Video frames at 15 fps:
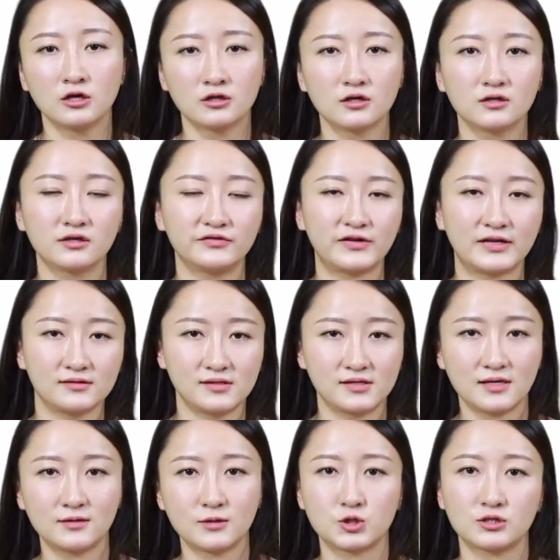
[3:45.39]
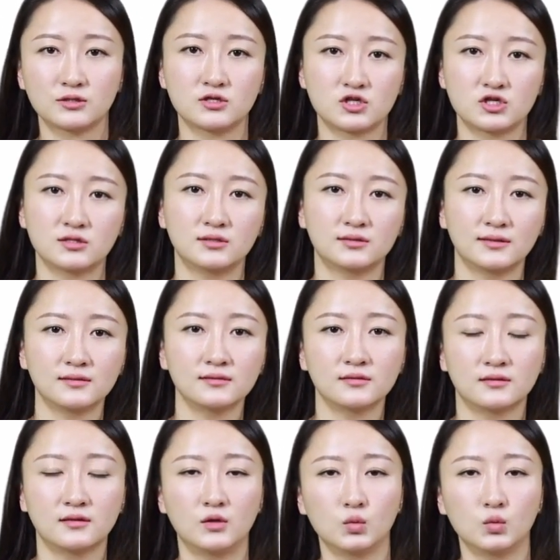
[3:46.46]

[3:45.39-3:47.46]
各个房间的这个射灯、